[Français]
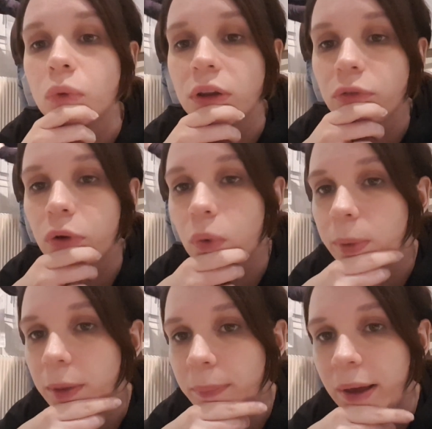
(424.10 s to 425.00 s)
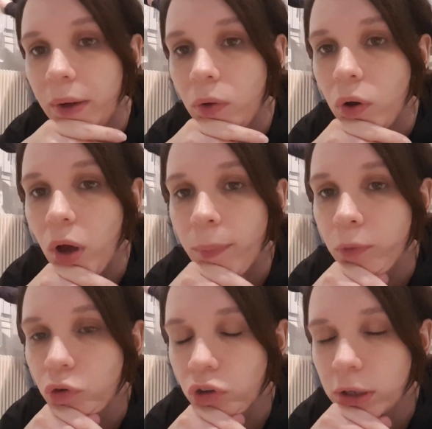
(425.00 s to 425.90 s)
nous, il faut qu'on prépare encore à
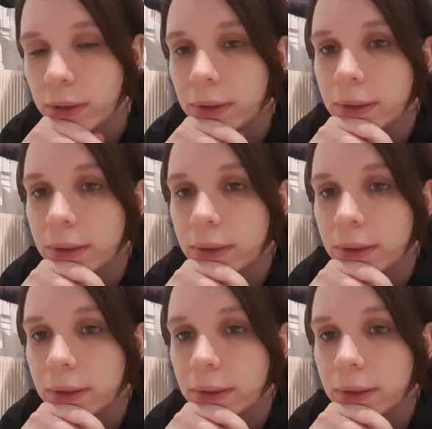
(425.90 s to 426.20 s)
manger